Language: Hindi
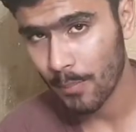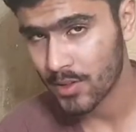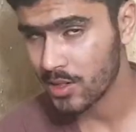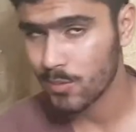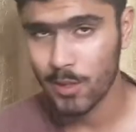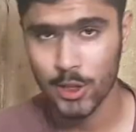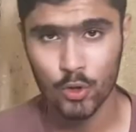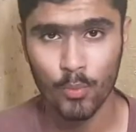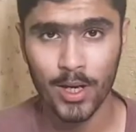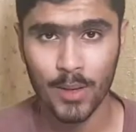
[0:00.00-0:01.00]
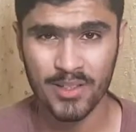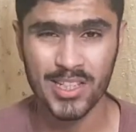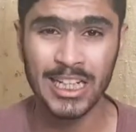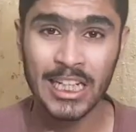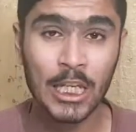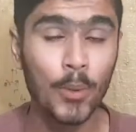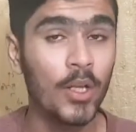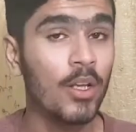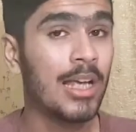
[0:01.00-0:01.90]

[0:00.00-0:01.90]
पिक्सल प्लस टू मेगा पिक्सल्स के ट्यूल